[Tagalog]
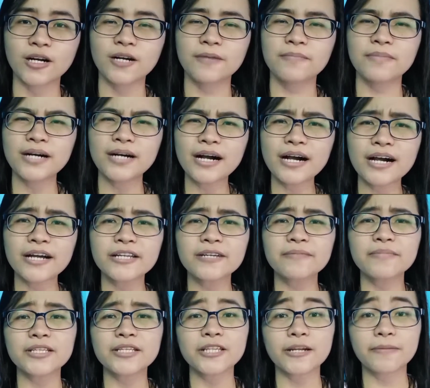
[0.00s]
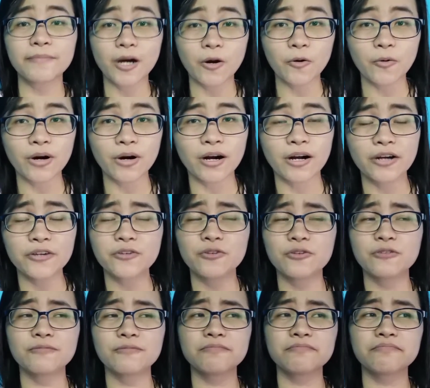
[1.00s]
Maaaring may trabaho ka
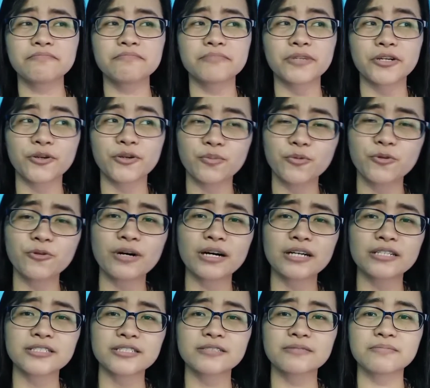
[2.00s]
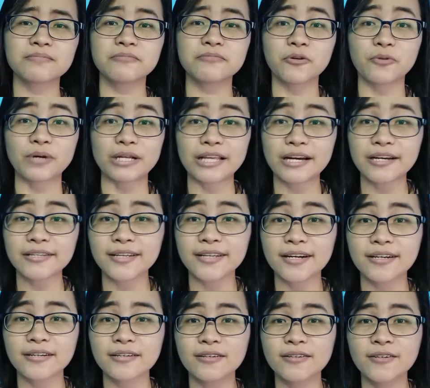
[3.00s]
ngayon, pero bukas, wala
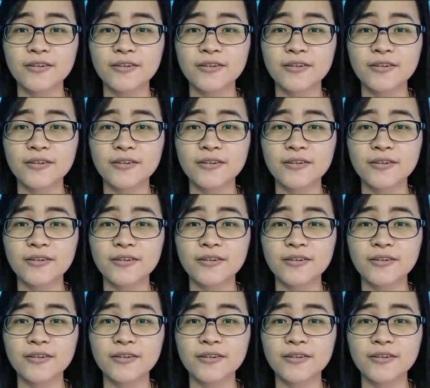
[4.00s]
na.